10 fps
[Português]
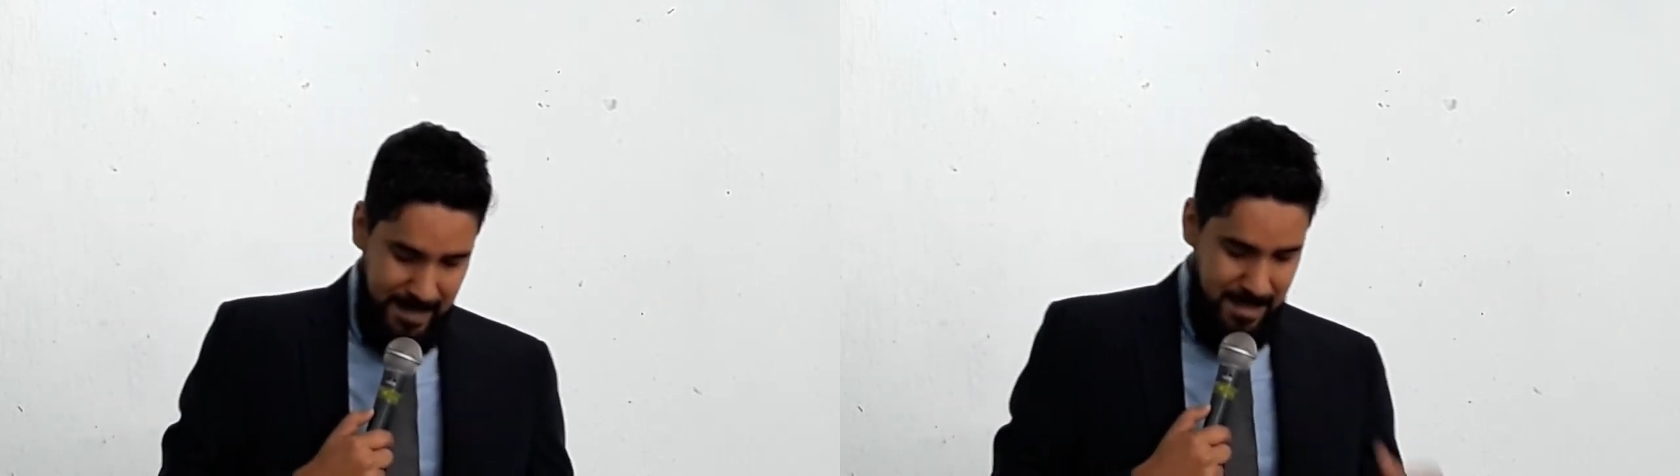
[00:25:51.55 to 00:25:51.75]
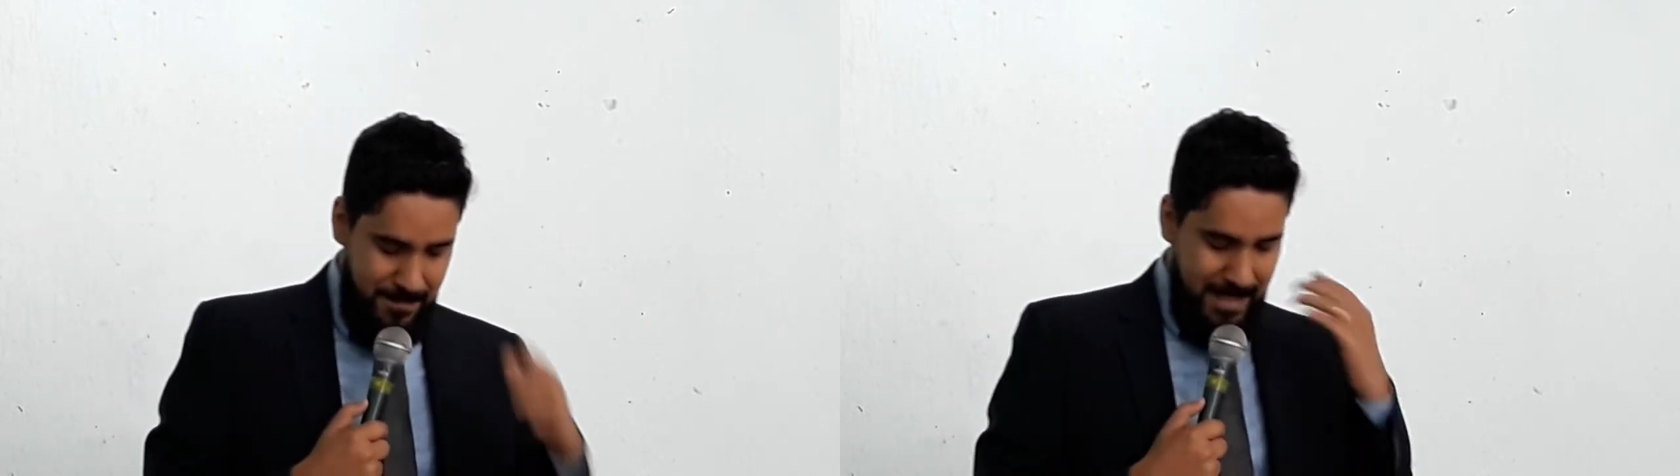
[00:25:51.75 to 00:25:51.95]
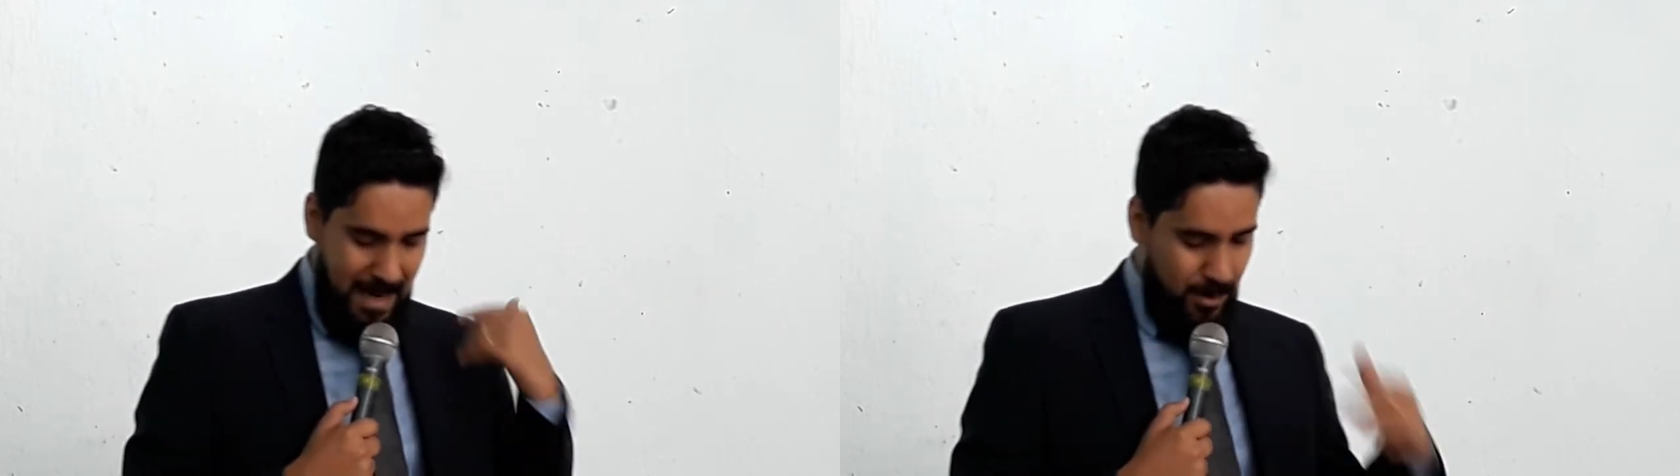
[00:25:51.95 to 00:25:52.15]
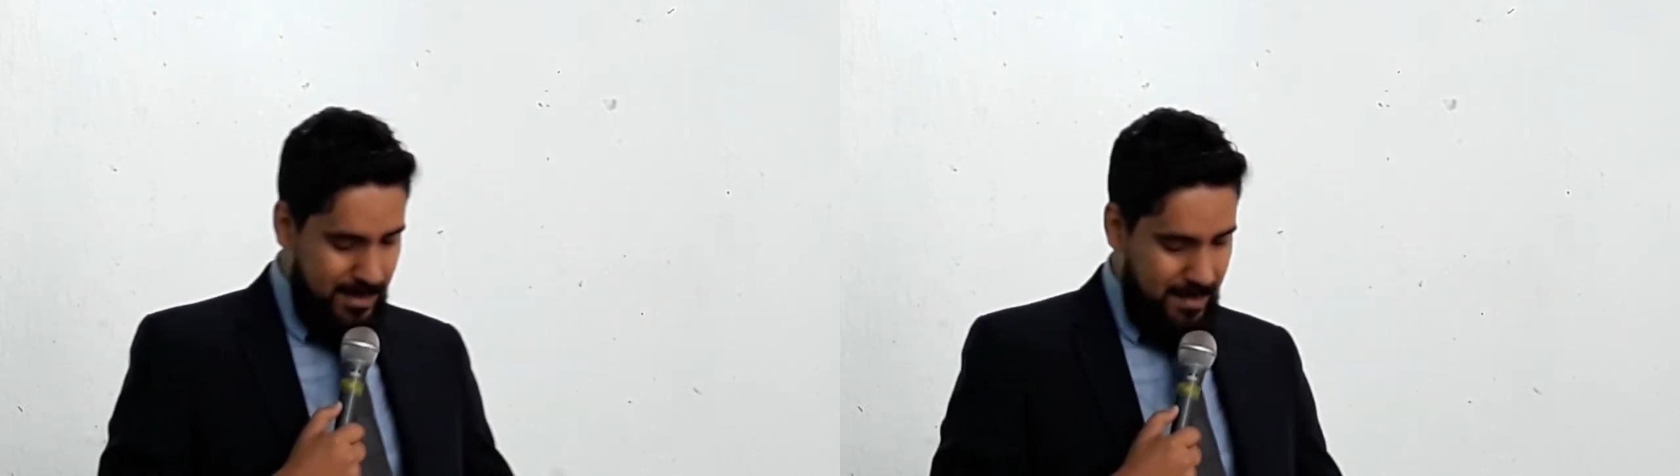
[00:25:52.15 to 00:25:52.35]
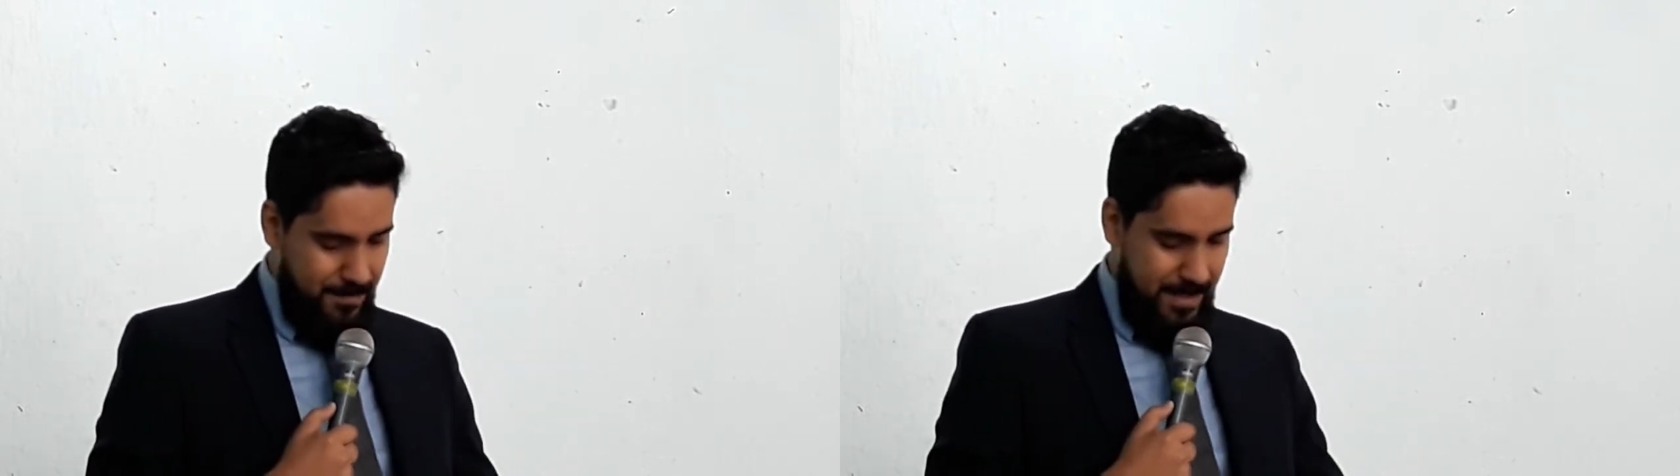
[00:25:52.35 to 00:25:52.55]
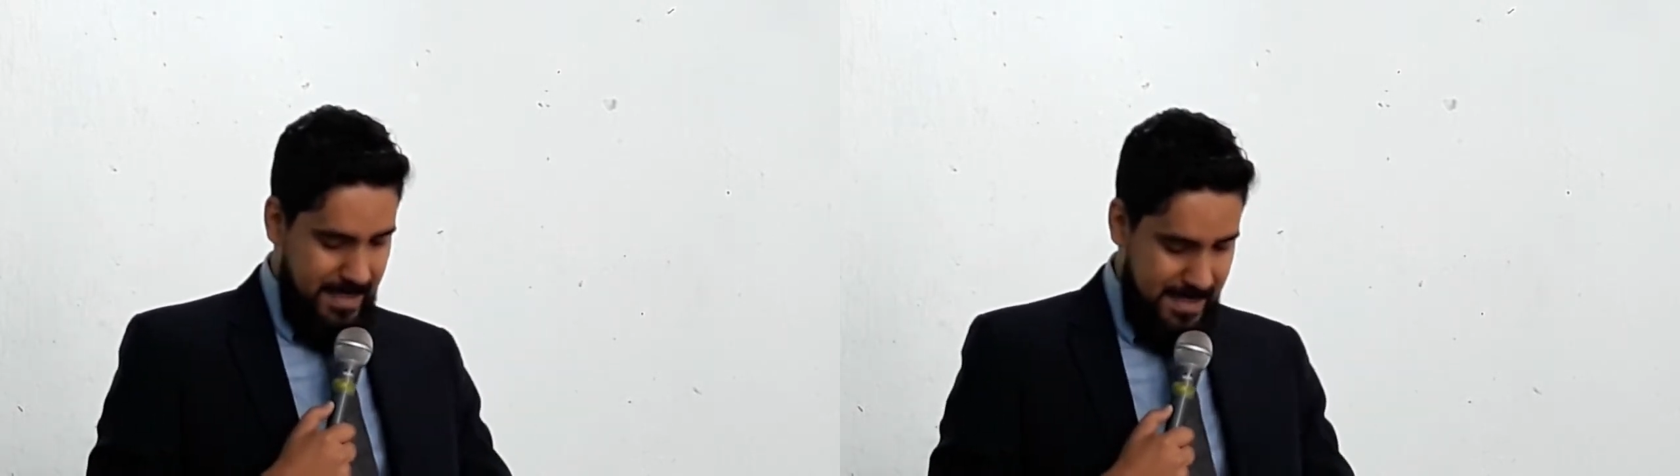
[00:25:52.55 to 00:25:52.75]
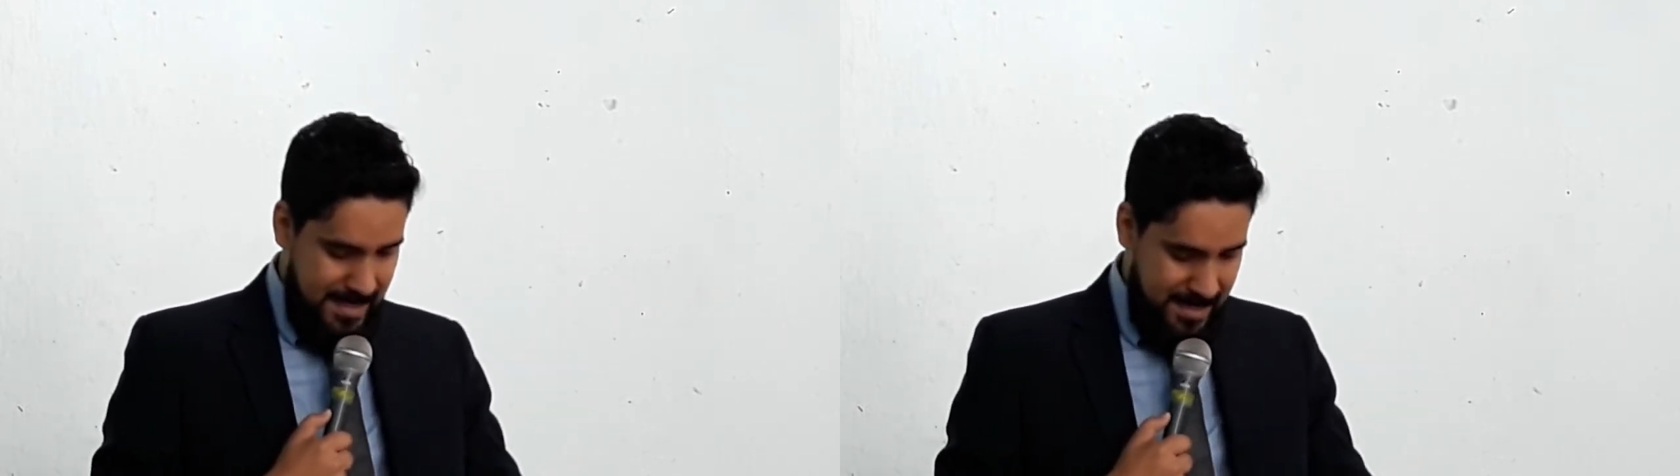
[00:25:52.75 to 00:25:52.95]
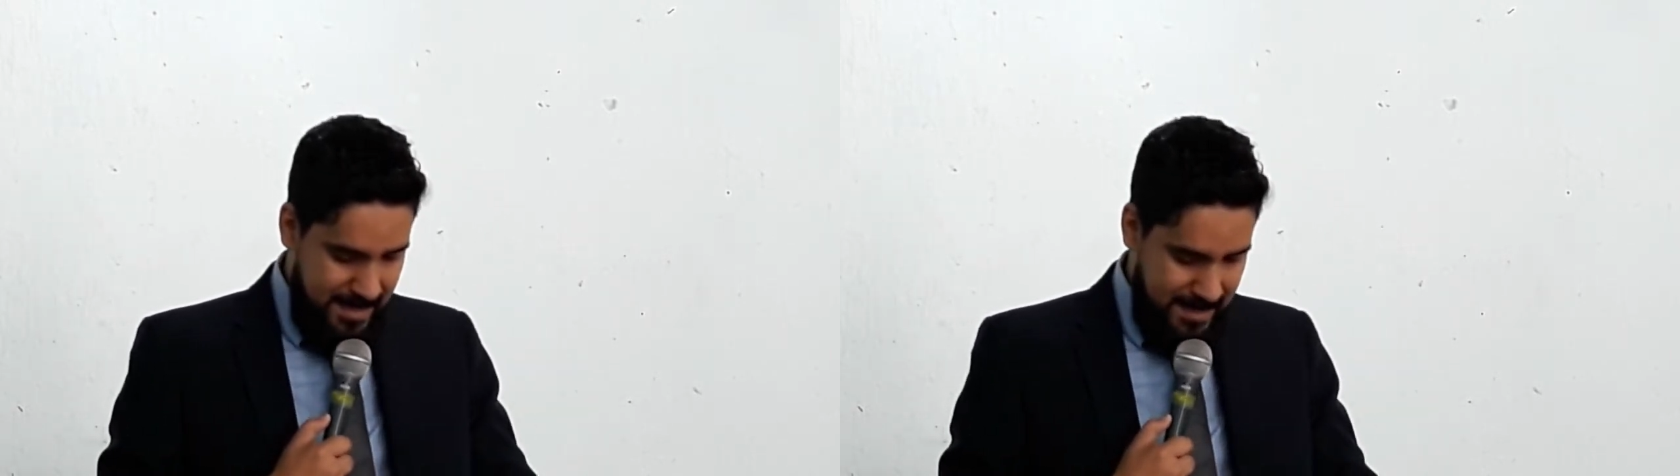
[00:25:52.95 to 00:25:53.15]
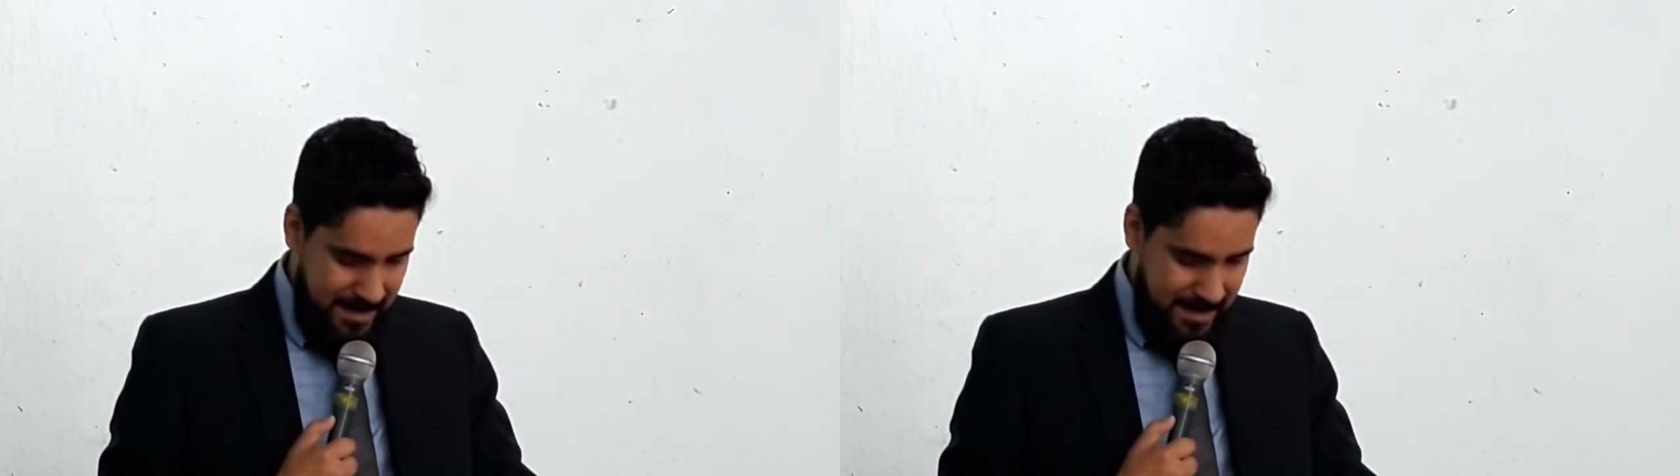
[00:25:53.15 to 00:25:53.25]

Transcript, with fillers: que virá outra vez.